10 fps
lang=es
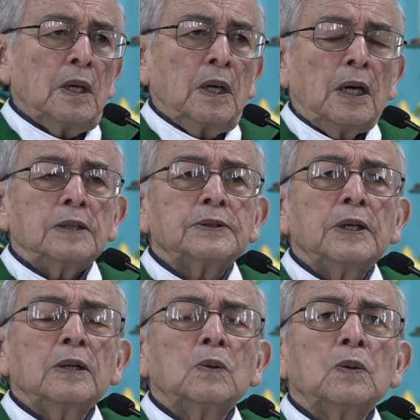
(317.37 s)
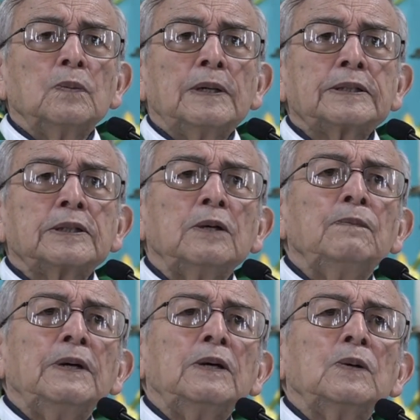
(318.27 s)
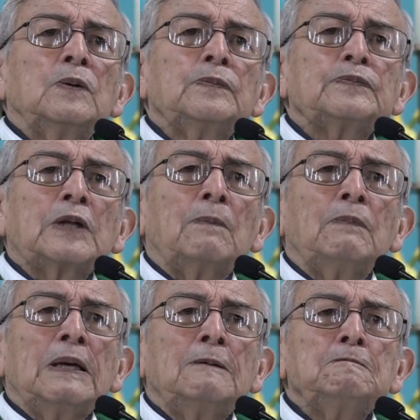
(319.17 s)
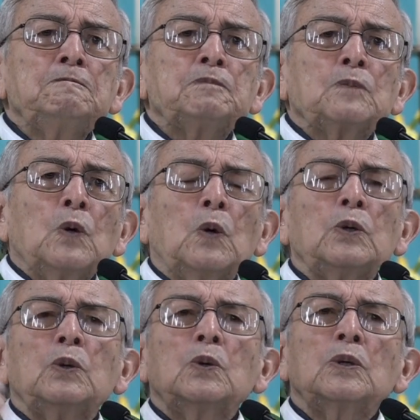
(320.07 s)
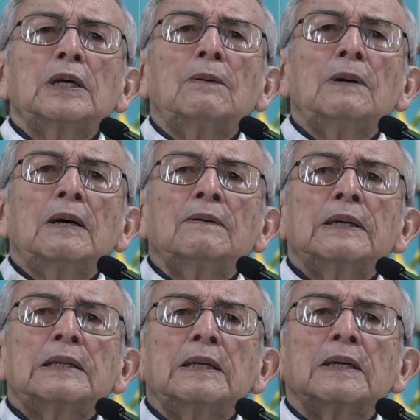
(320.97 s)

El ciego Bartimeo también oyó que hablaban de